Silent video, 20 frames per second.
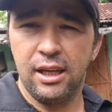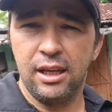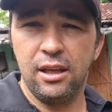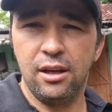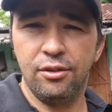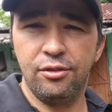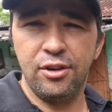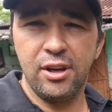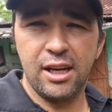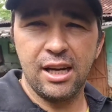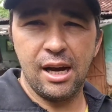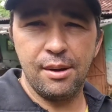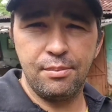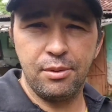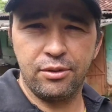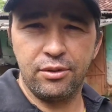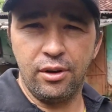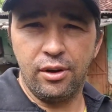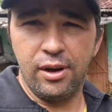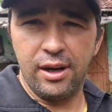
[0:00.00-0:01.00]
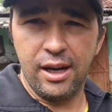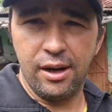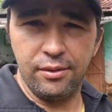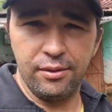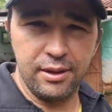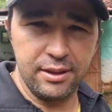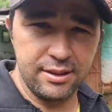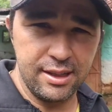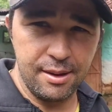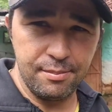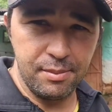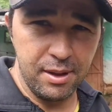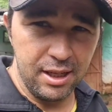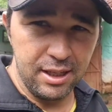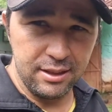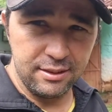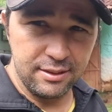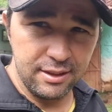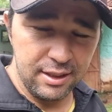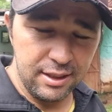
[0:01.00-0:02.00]
e eu vim cá, pessoal, olhar umas
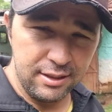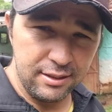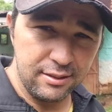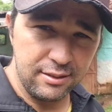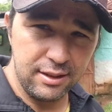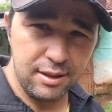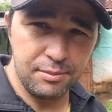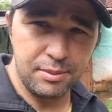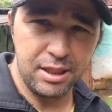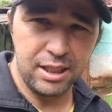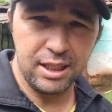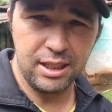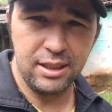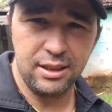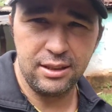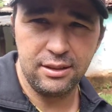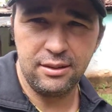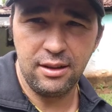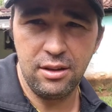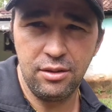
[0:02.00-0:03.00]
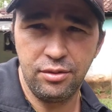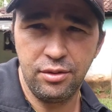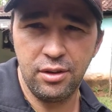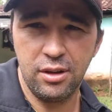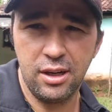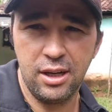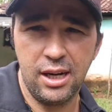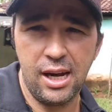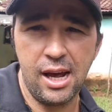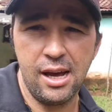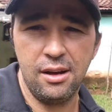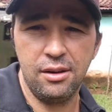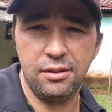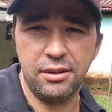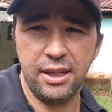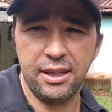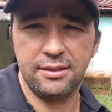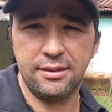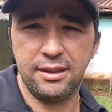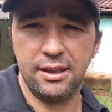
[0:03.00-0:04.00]
abelhas ali em cima, né? Vocês viram aí lá, eu
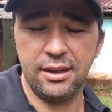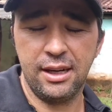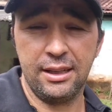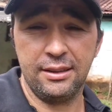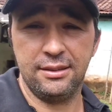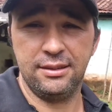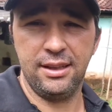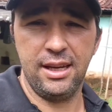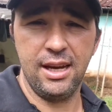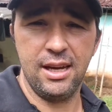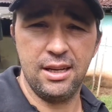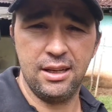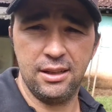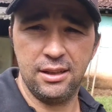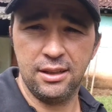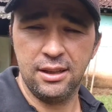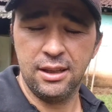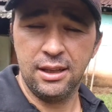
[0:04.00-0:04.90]
descendo na serra.